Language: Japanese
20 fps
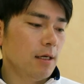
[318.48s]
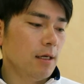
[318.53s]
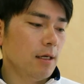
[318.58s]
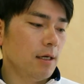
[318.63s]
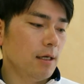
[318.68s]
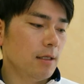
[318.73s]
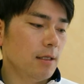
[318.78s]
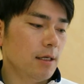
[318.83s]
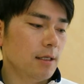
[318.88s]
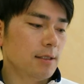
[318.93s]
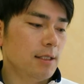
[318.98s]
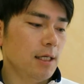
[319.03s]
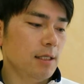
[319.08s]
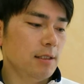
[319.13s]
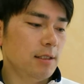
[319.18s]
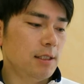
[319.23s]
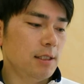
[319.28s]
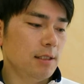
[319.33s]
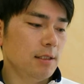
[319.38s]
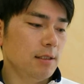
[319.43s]
えで全
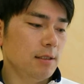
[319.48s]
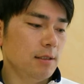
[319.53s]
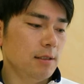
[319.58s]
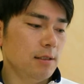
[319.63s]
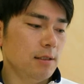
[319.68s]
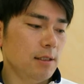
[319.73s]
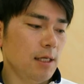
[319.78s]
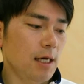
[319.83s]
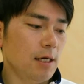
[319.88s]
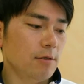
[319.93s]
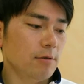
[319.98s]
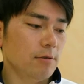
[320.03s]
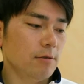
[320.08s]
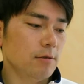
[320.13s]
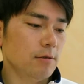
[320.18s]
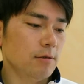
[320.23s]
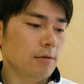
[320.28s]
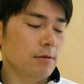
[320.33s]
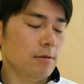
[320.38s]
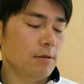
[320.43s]
身である
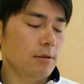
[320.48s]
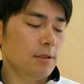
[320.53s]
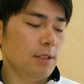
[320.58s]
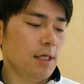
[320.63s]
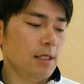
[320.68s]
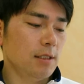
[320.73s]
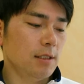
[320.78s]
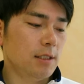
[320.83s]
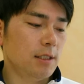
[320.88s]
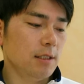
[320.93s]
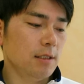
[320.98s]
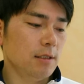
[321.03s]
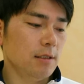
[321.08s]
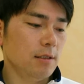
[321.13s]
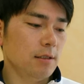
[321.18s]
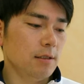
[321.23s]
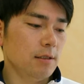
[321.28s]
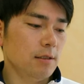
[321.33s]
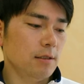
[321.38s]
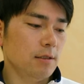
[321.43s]
全
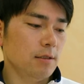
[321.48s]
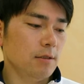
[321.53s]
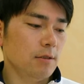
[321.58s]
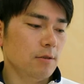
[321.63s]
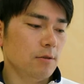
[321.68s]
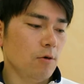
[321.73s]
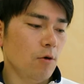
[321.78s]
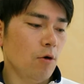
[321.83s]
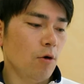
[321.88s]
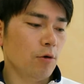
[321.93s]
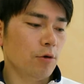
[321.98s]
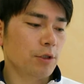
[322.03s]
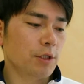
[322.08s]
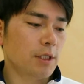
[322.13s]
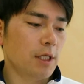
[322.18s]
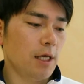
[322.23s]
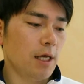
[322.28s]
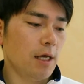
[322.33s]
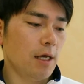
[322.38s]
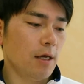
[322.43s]
身ご応募し
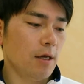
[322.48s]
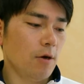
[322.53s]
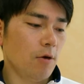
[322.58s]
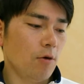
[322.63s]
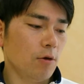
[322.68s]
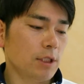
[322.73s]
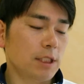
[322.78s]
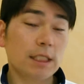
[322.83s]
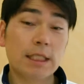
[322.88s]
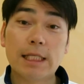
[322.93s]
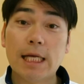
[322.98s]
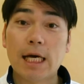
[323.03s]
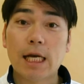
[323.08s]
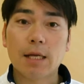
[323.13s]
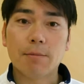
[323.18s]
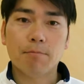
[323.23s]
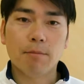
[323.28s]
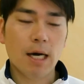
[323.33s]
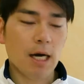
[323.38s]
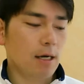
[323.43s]
てほしいんであ
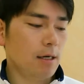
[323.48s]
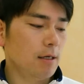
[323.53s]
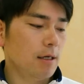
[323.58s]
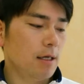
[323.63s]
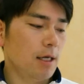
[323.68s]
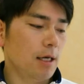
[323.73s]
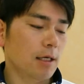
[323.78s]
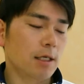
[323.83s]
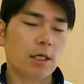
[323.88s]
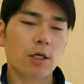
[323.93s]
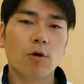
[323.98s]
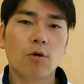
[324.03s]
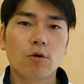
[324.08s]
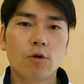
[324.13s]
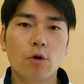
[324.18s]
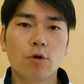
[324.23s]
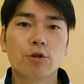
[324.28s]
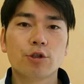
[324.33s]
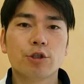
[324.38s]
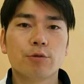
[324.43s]
れば、えー、基本
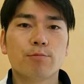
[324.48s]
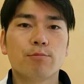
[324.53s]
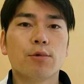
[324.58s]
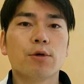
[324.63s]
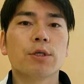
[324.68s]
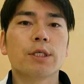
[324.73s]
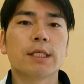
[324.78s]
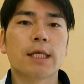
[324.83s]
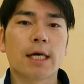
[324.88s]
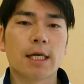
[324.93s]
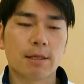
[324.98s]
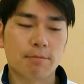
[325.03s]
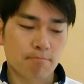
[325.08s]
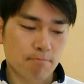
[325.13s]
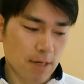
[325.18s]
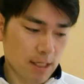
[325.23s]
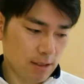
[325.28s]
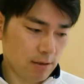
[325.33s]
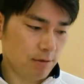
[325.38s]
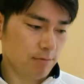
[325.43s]
60分になり
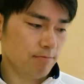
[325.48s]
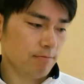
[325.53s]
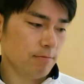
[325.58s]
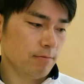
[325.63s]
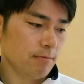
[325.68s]
ます